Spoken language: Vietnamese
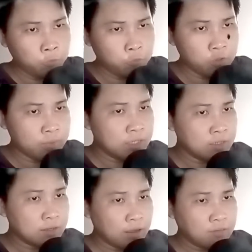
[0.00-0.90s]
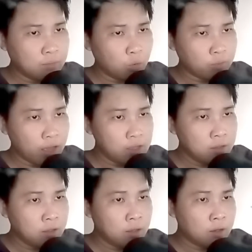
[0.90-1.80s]
Viên Minh cắn răng một cái,
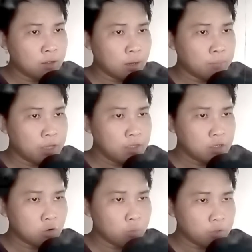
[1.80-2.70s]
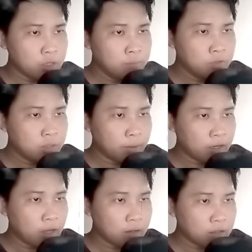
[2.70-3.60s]
cầm lấy Diệt Hồn kiếm trên
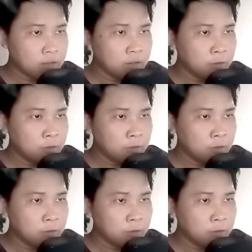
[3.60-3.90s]
mặt đất lên,